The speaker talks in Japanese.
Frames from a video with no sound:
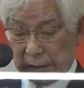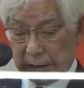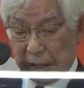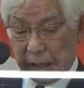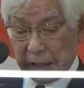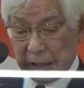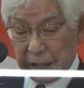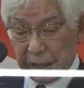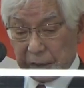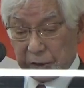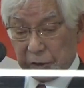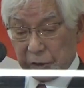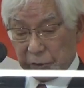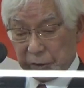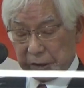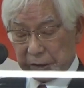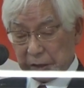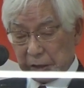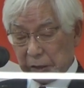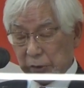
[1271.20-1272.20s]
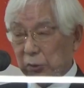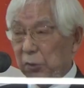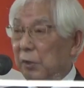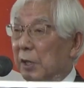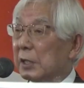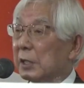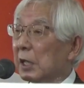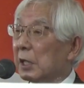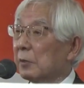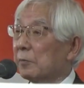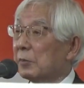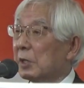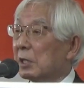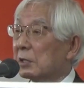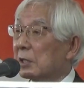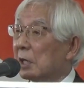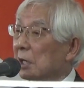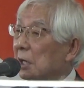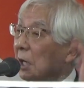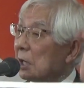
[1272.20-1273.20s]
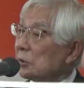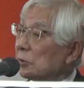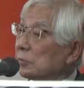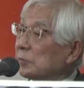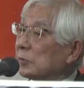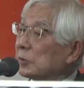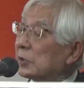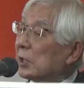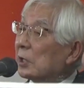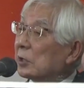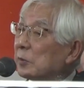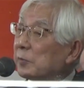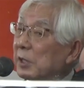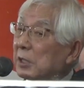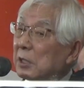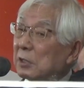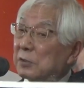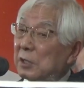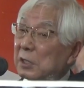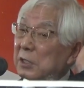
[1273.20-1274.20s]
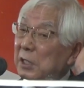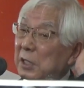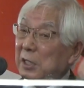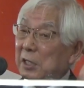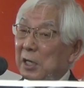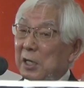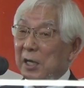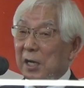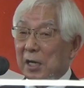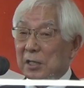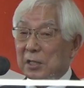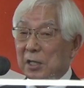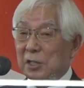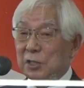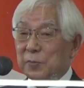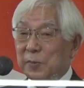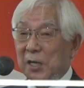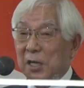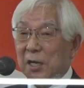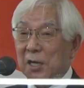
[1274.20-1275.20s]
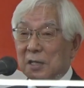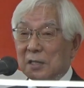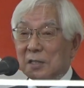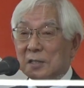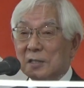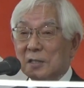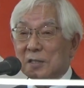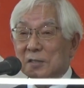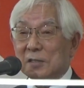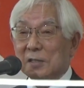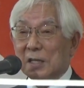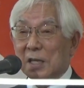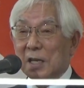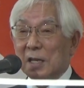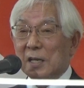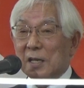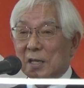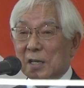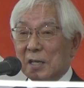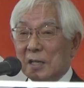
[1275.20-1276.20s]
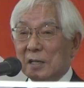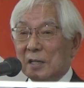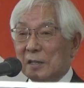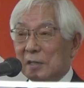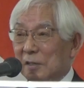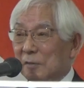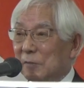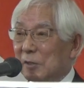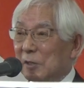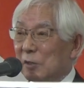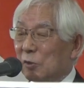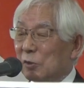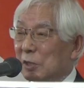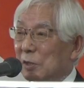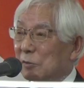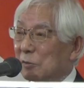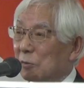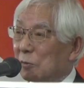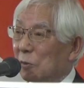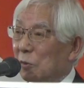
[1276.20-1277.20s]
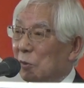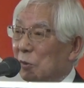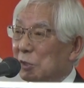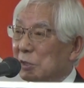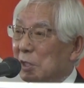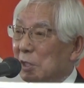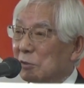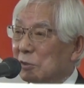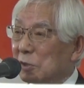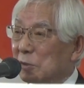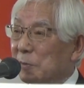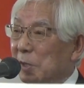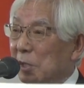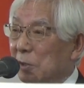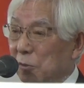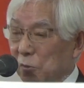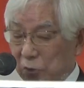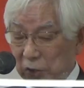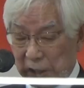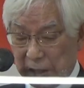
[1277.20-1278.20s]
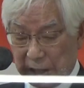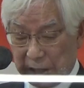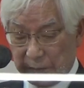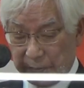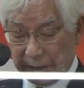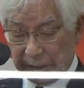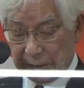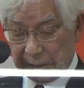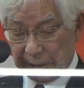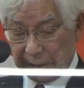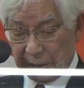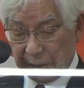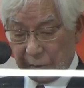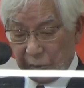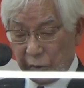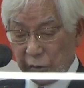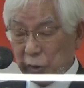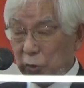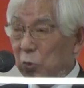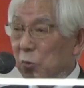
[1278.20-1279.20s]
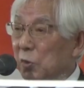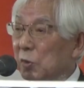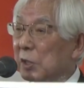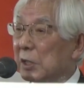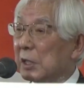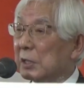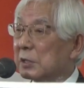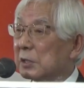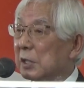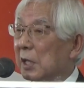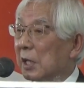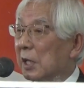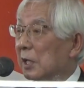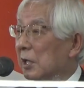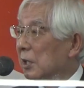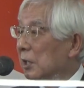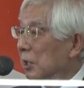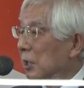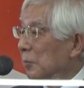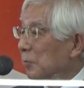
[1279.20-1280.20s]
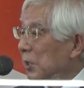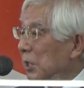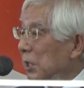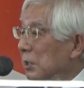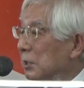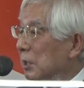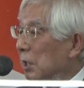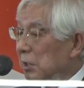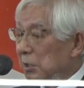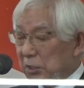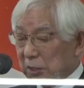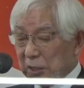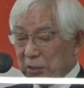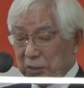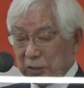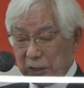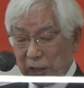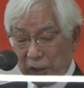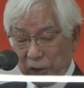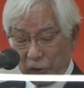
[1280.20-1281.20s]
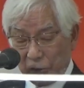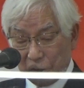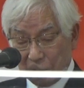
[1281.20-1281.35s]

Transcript: ライラっていうんですからこれはね皆さんがあの2泊3日ぐらいで離れ島なんかに行ってですねいろんな討論したりする勉強会がありますこういうことでですね皆さんにですねい